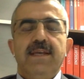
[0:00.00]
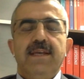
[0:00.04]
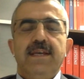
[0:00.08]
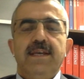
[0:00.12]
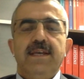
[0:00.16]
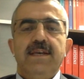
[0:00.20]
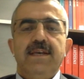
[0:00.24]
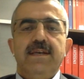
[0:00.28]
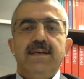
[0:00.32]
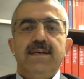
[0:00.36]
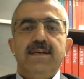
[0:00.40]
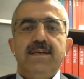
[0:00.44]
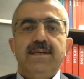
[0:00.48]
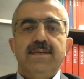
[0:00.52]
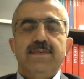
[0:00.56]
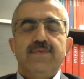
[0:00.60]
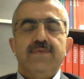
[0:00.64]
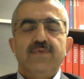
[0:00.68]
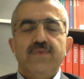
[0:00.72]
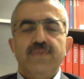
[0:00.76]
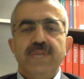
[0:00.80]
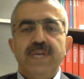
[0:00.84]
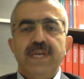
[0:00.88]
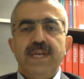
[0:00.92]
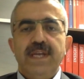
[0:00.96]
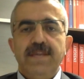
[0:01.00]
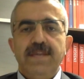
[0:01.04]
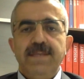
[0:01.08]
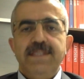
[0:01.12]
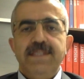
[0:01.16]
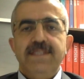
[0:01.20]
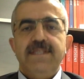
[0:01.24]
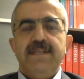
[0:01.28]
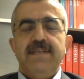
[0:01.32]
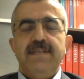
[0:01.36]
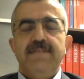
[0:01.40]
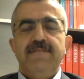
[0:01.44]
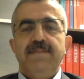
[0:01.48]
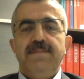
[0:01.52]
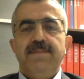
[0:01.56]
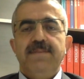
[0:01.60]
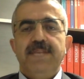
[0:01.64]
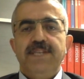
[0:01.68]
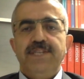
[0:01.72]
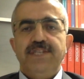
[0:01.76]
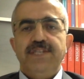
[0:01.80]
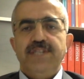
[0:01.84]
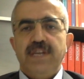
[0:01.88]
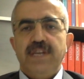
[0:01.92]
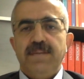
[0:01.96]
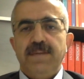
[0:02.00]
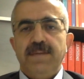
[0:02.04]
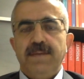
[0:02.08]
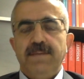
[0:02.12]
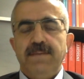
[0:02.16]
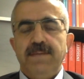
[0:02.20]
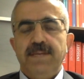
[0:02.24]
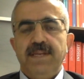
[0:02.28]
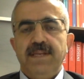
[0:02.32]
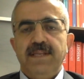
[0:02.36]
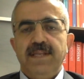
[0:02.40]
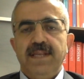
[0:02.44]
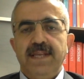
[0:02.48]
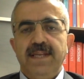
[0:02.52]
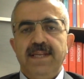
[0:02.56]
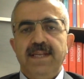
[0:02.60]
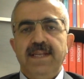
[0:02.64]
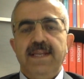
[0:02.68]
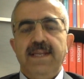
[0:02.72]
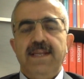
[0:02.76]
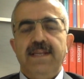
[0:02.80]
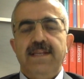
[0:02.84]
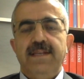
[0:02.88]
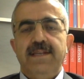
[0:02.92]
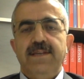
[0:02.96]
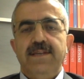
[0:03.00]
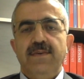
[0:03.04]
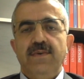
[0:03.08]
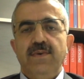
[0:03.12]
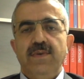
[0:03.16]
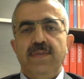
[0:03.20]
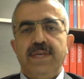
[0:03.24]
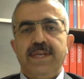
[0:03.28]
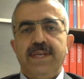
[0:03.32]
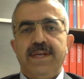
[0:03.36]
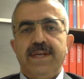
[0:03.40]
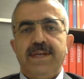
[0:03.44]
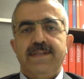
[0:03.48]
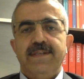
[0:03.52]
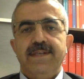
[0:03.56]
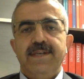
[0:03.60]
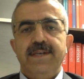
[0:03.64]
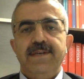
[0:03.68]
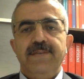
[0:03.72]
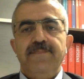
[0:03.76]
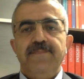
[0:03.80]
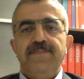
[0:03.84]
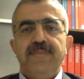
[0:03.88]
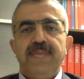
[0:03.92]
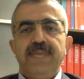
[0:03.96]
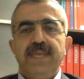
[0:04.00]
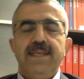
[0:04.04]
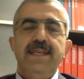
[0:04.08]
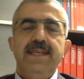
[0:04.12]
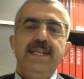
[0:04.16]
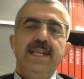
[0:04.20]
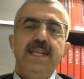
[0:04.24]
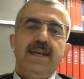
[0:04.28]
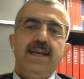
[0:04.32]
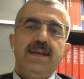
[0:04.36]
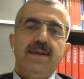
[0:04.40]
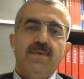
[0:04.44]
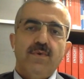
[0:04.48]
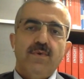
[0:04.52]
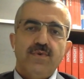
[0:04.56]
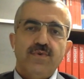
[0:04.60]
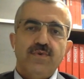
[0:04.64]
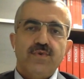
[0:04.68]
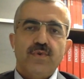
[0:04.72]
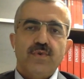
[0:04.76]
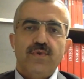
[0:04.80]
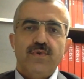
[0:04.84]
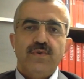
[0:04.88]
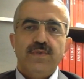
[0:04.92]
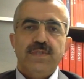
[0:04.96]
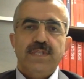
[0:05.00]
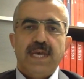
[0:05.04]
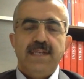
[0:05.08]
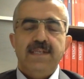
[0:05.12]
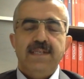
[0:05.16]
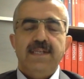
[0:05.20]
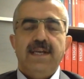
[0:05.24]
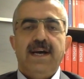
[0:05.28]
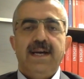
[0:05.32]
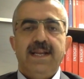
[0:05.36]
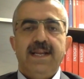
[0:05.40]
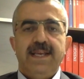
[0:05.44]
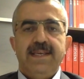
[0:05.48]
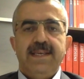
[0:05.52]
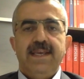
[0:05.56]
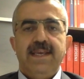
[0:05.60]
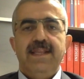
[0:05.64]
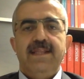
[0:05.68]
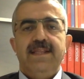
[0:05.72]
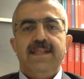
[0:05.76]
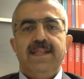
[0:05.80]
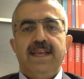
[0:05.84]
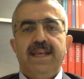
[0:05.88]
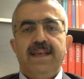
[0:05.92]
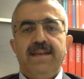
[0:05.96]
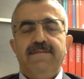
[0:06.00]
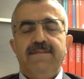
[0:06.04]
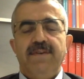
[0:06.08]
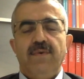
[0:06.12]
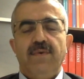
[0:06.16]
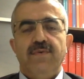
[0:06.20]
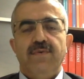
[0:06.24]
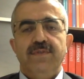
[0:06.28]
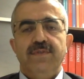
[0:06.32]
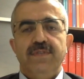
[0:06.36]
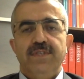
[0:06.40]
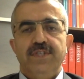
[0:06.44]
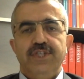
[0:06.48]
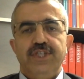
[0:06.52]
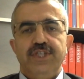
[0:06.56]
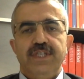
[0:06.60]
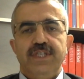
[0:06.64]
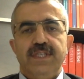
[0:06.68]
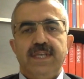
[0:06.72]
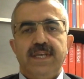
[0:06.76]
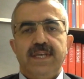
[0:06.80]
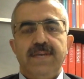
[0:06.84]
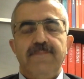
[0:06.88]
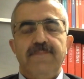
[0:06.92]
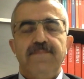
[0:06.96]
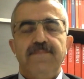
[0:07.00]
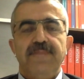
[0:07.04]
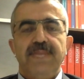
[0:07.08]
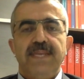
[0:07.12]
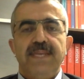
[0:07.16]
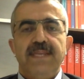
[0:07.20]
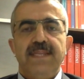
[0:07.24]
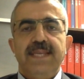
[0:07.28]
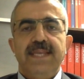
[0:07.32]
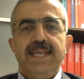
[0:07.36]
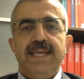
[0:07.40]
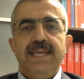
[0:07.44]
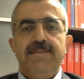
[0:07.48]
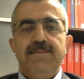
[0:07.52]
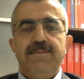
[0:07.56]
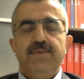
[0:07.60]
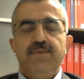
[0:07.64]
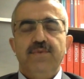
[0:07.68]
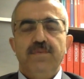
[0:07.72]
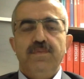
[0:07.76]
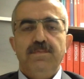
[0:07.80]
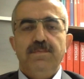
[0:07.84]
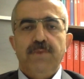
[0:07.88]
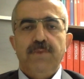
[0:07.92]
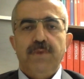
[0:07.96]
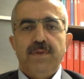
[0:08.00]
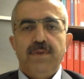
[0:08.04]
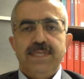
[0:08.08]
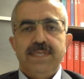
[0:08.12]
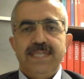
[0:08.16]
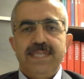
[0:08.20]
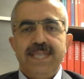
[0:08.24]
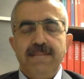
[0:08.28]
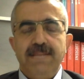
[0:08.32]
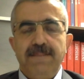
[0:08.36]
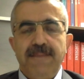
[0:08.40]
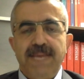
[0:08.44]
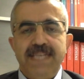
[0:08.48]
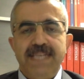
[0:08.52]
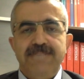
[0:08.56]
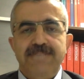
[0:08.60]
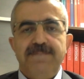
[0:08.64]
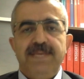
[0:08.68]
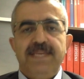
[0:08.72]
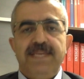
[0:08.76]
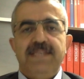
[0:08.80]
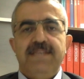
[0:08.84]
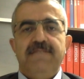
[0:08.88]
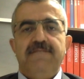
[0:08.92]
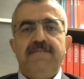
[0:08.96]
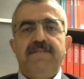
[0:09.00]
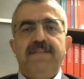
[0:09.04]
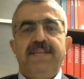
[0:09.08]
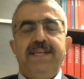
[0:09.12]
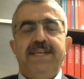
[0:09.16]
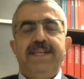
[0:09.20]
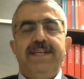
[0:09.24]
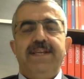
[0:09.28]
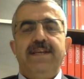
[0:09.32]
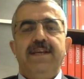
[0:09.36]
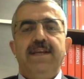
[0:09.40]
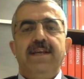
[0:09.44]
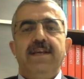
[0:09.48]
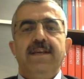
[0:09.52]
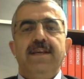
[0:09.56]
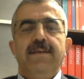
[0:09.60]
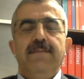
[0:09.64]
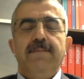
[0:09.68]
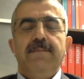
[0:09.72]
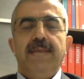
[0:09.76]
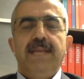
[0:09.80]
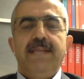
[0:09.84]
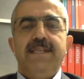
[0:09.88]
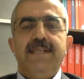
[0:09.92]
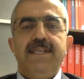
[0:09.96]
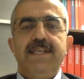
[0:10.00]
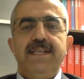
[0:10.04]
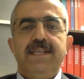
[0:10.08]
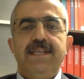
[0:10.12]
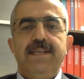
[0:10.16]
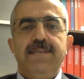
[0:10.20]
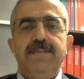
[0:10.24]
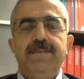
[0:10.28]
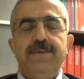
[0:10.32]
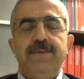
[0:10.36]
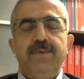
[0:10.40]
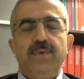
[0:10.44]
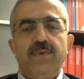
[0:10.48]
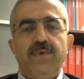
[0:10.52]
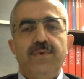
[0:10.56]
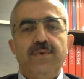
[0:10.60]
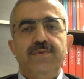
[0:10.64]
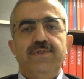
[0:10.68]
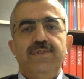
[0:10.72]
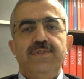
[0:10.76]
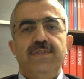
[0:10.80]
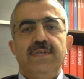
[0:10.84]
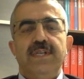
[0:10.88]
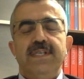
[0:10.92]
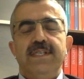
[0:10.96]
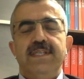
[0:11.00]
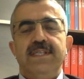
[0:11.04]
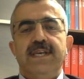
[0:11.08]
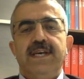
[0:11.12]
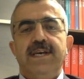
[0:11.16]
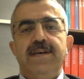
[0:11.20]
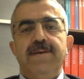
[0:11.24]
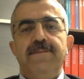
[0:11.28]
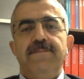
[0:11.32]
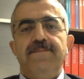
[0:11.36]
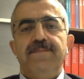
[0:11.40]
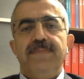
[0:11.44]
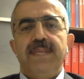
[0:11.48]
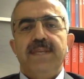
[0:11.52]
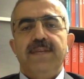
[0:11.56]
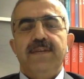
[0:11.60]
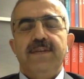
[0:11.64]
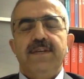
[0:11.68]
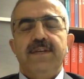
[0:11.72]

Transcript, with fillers: E, Suudi Arabistan ve Birleşik Arap Emirlikleri ile ilgili olarak da yine o sorundan hareketle ve onun dışında diğer bütün bölgesel perspektifleri, belki 2013 yılında